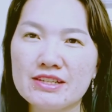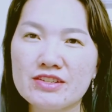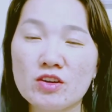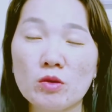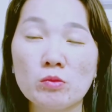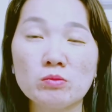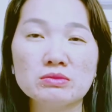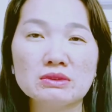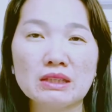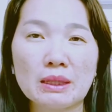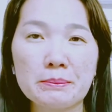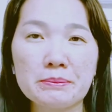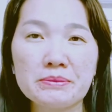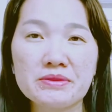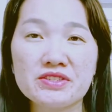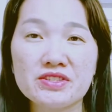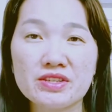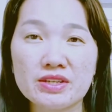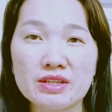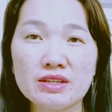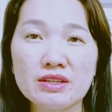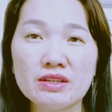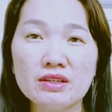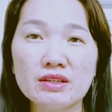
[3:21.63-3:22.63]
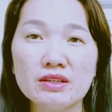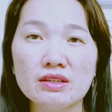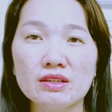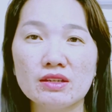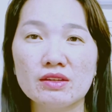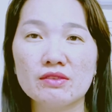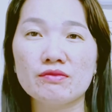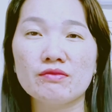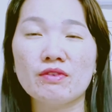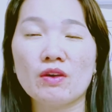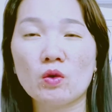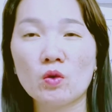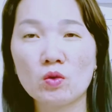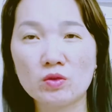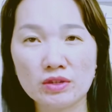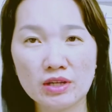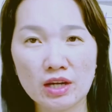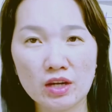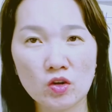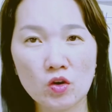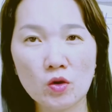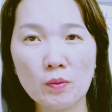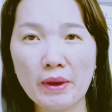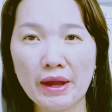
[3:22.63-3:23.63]
trong tâm trí và cuộc
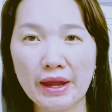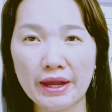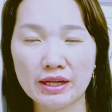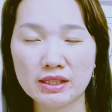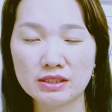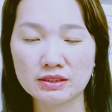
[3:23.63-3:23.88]
đời của bạn